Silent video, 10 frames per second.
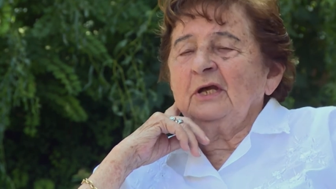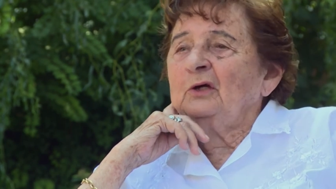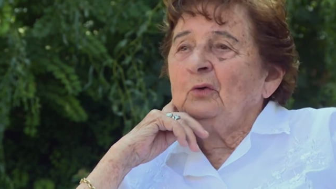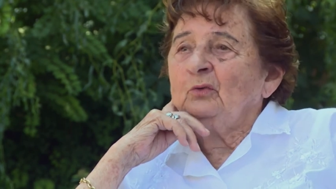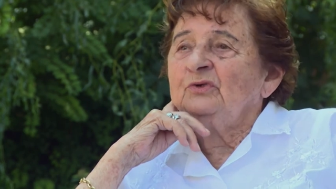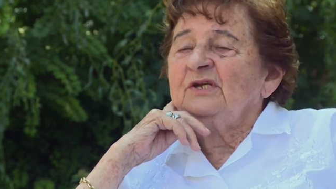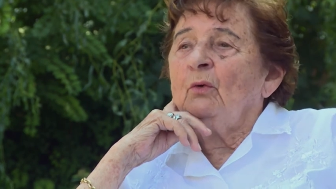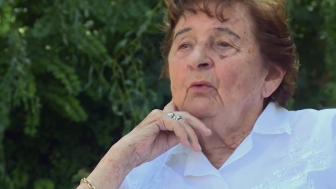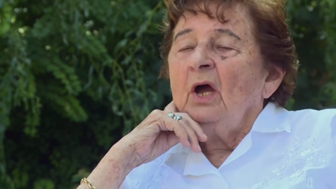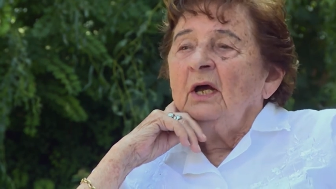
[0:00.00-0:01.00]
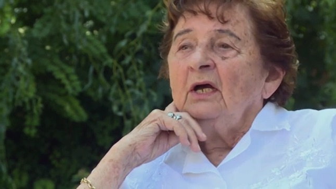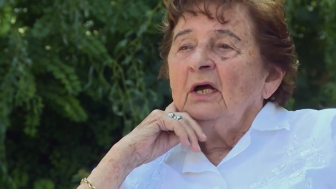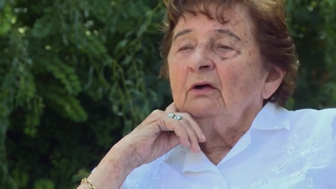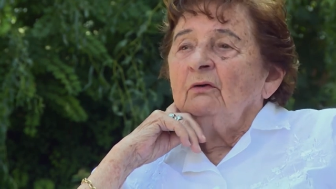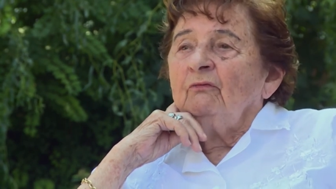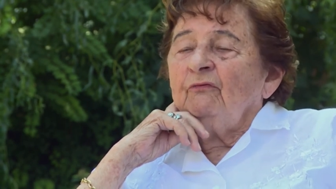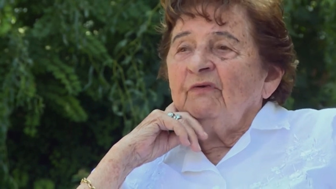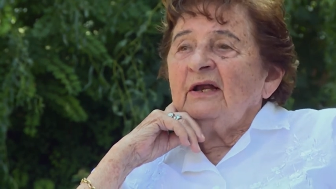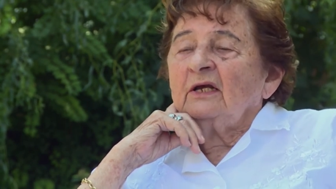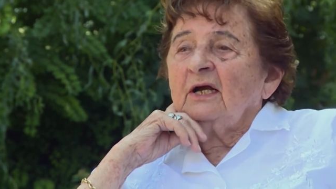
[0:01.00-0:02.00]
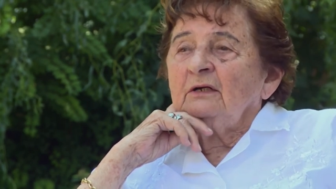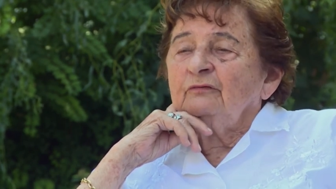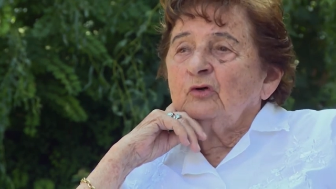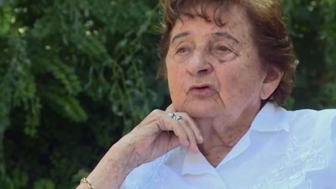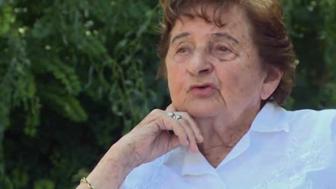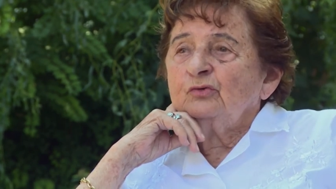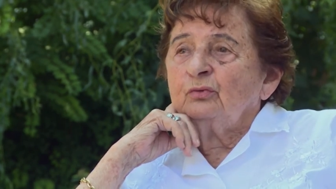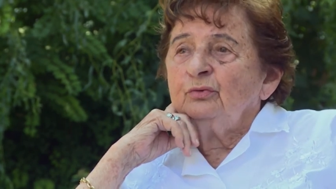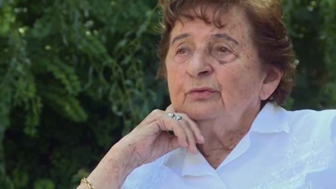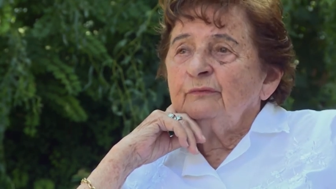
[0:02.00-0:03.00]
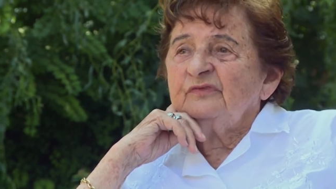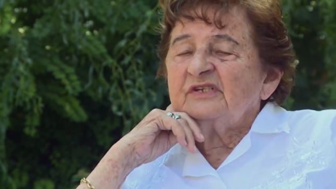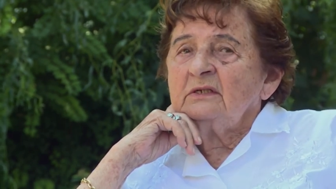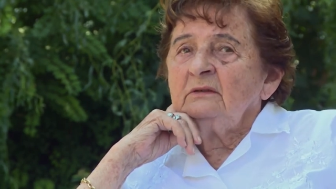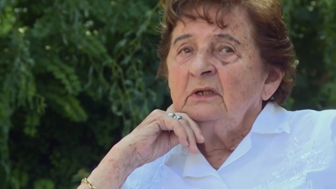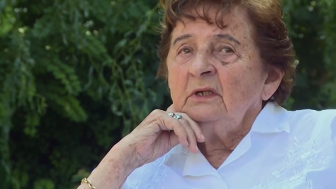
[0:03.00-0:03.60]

jego udział w walkach w Kościuchnówce.